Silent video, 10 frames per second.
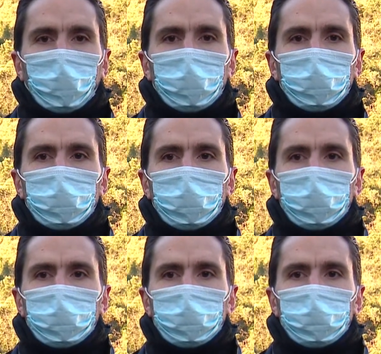provare a
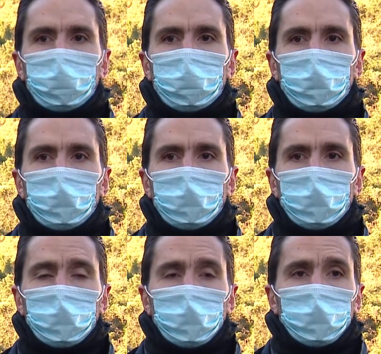trovare il 2 a 2?
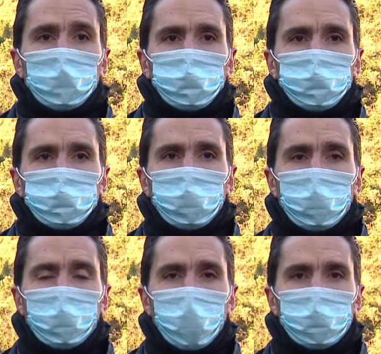Sì,
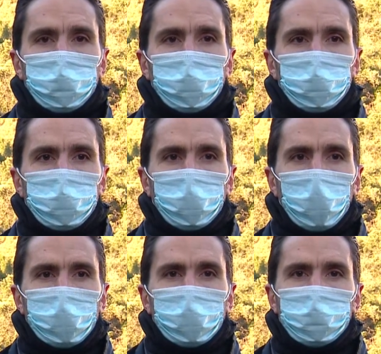il vento
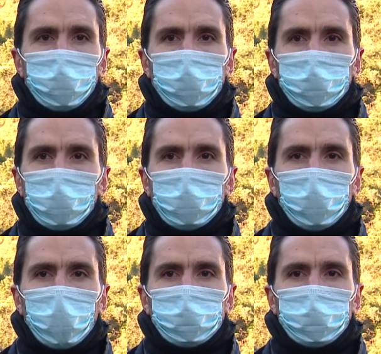sicuramente oggi ha
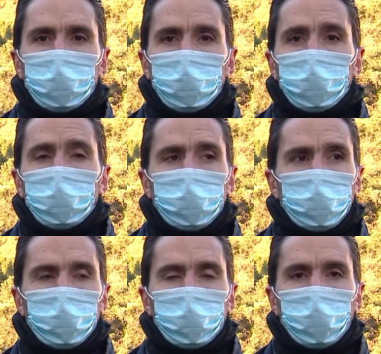condizionato
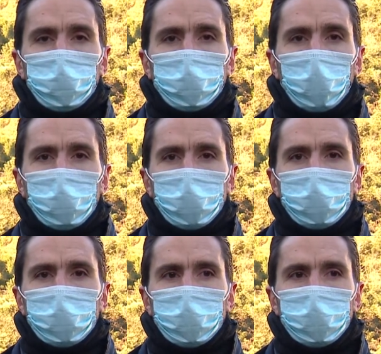molto la
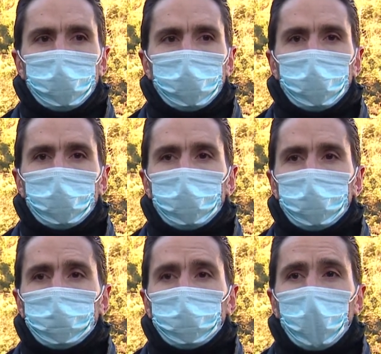partita, eh,
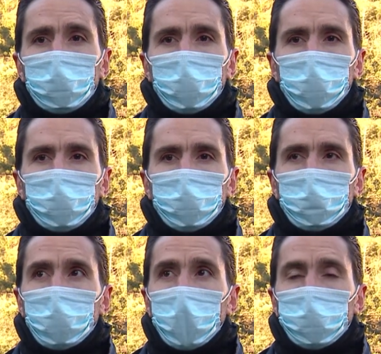su un campo
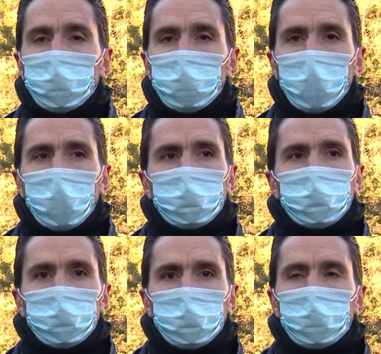comunque piccolo,
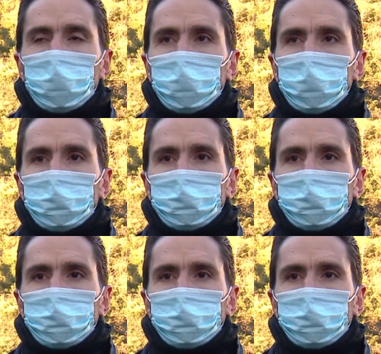stretto,